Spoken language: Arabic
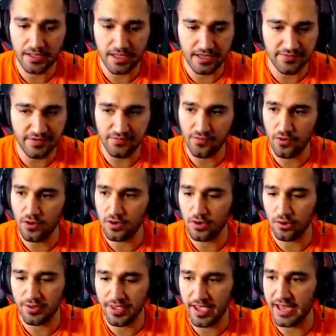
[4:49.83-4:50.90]
هي ليفل 4
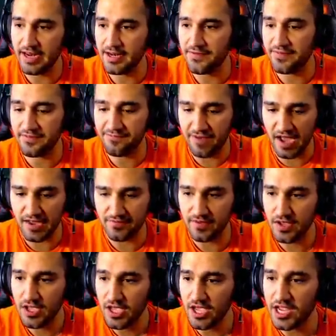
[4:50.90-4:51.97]
اوكي انا ليفل 5
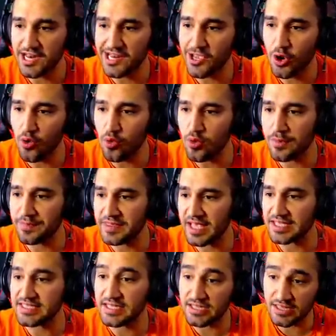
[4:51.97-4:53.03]
اللي هو
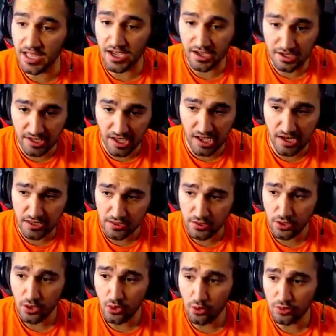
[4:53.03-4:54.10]
بتاثير اطلاق النار
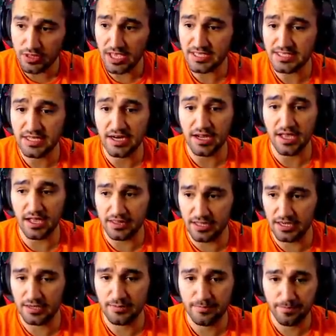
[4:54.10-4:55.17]
وتاثير
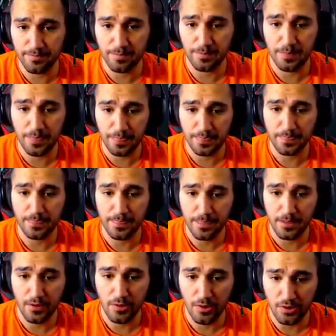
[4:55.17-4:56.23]
القتل
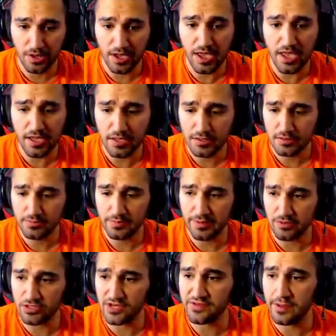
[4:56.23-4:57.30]
اوكي
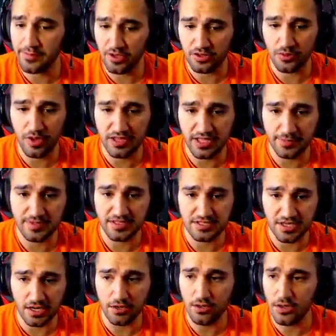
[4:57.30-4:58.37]
تبعتوا من النقطه الواحده هيك بصير
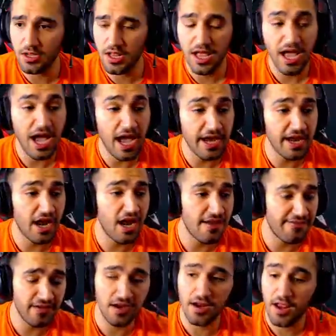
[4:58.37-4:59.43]
شكله انا
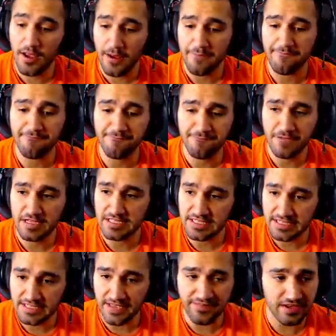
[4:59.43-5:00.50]
ليفل
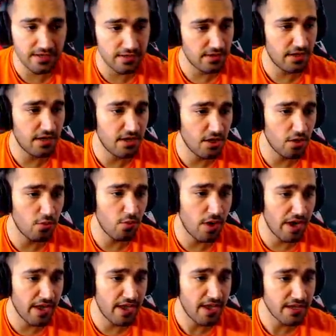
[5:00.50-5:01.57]
7 اللي هو
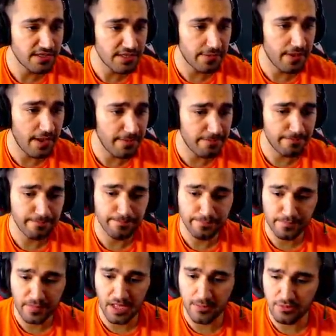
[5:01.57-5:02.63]
هيك شباب
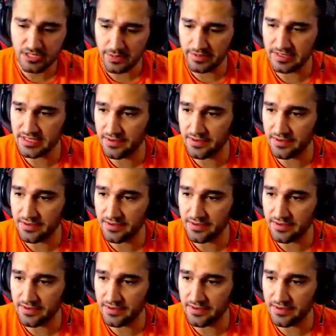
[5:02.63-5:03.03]
لا مو 7